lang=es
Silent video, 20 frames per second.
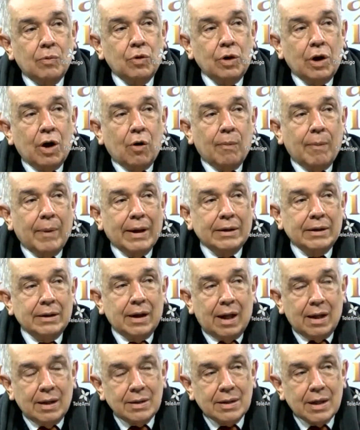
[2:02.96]
la
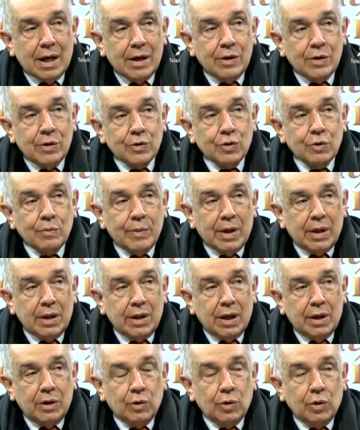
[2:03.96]
humanidad se ha ido
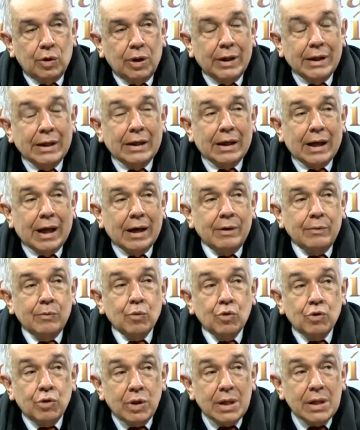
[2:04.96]
sumergiendo en la
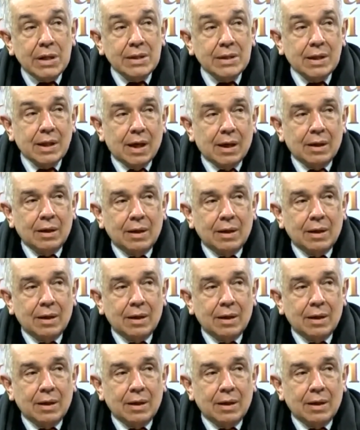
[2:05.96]
inmundicia,